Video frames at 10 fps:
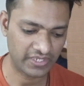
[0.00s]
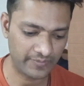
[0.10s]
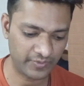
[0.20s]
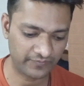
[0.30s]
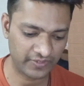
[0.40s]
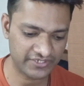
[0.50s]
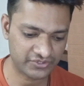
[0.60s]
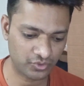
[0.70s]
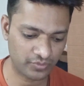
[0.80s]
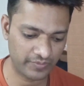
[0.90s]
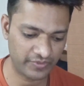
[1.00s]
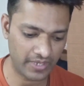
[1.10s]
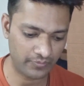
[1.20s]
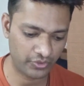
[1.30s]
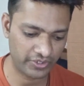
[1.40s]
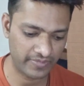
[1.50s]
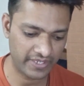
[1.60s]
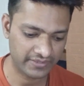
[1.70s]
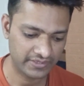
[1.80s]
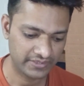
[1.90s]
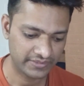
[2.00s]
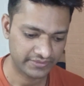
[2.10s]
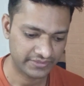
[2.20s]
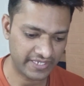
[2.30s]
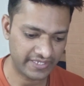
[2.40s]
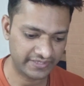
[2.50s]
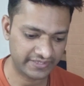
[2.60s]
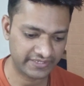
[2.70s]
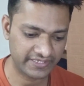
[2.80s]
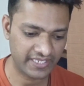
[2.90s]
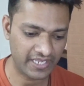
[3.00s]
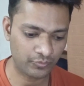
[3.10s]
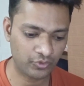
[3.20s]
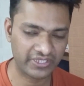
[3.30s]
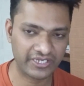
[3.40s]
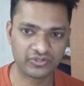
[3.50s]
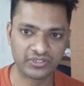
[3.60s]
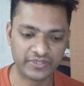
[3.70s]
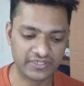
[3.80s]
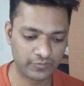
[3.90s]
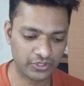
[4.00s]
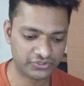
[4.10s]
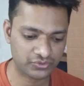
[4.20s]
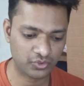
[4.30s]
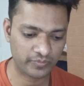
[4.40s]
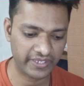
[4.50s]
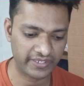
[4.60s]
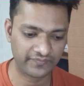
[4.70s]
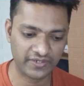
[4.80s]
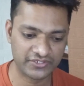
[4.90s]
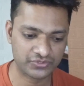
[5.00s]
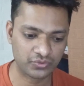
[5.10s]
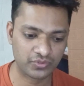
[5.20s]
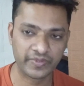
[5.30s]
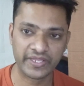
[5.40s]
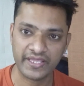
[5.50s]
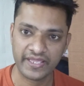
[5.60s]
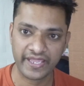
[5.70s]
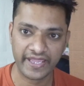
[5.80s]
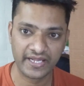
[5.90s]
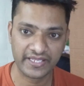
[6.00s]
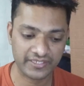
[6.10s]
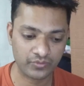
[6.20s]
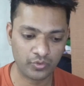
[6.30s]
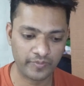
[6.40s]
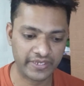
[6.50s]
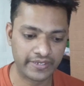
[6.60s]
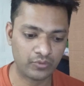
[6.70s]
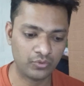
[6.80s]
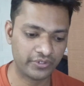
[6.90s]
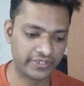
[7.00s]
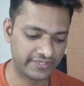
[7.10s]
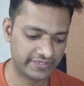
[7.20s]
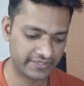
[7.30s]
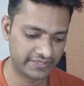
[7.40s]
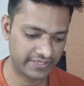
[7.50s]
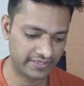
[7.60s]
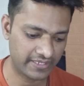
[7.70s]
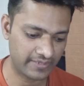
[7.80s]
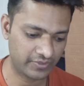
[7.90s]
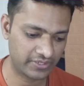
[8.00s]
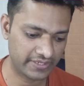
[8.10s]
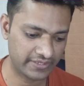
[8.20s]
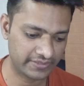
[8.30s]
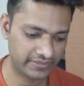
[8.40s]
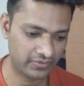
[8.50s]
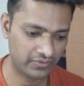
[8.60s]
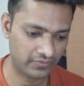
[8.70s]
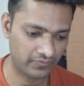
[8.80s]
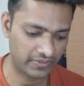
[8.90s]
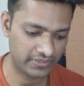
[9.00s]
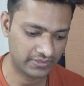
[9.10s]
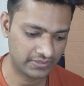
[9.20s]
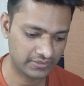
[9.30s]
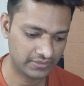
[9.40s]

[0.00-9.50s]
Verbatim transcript: यहाँ पर प्ले स्टोर में भी आपको एक बार दिखा देते हैं ठीक है आपको लग रहा होता है कि भाई ये प्ले स्टोर में है प्ले स्टोर पे है लेकिन वो मैंने डाउनलोड नहीं किया है ठीक है यहाँ पर लिखा देता हूँ वन